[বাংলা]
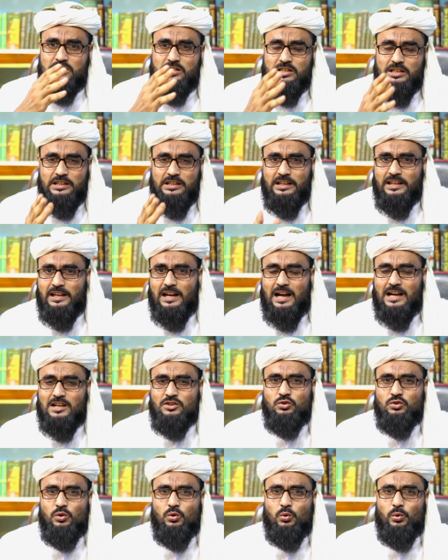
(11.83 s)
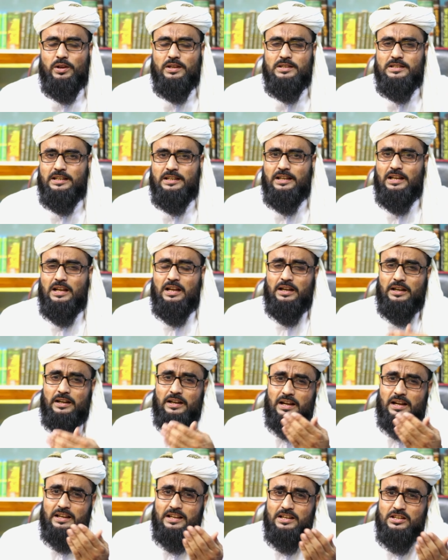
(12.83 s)
জিনের আসর রয়েছে
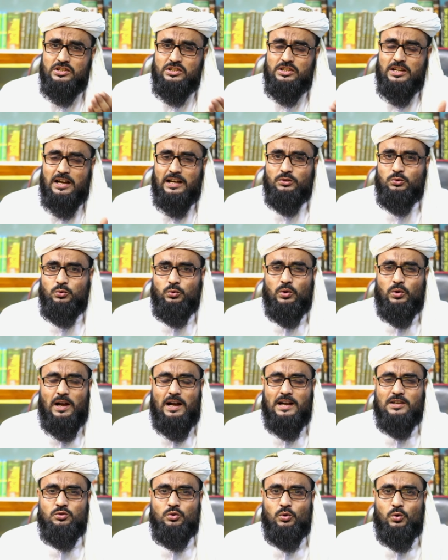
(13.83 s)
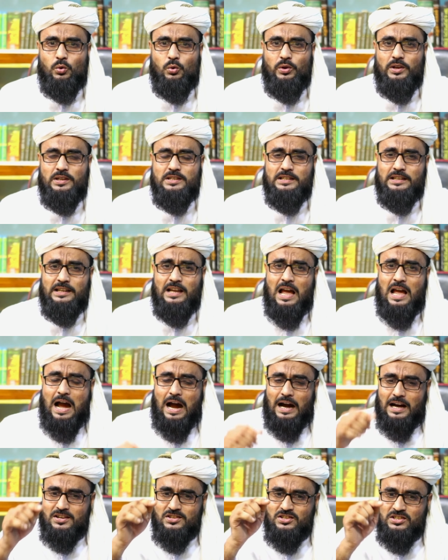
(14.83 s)
নাকি জাদুর আসর রয়েছে
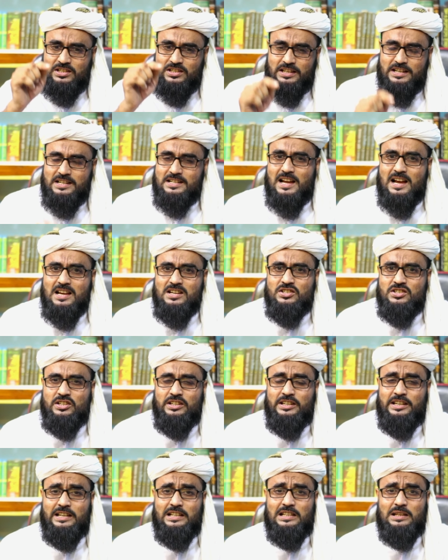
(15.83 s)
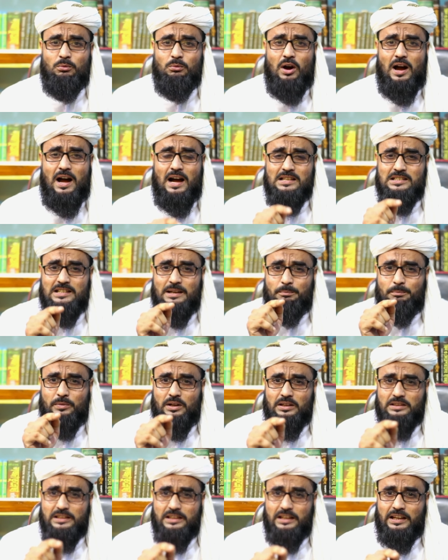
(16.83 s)
আর সেটাই শিখিয়ে দেব আজ
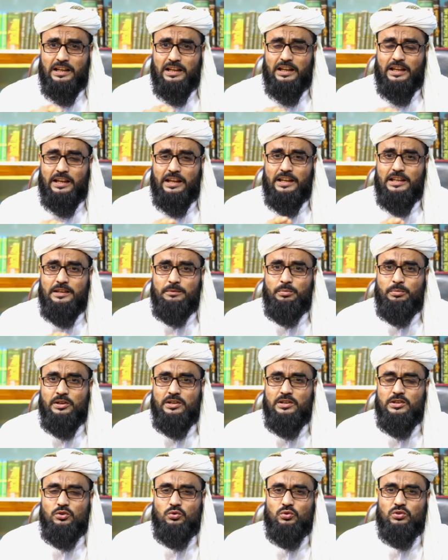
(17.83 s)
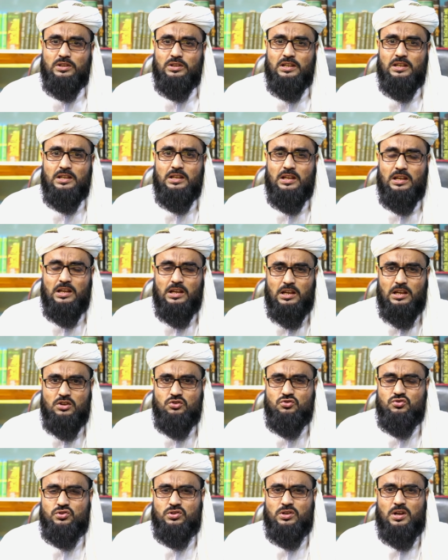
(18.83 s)
আপনাদেরকে এই ভিডিওতেই
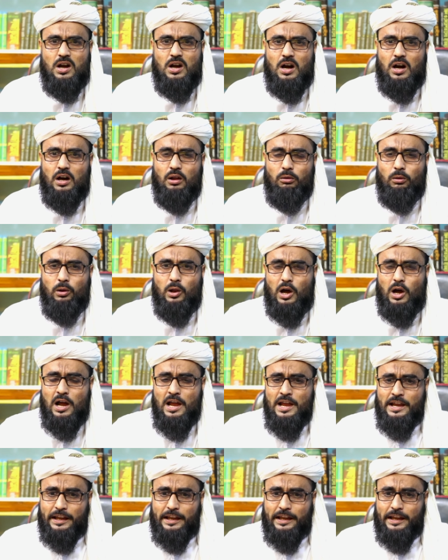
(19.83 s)
ইনশা আল্লাহ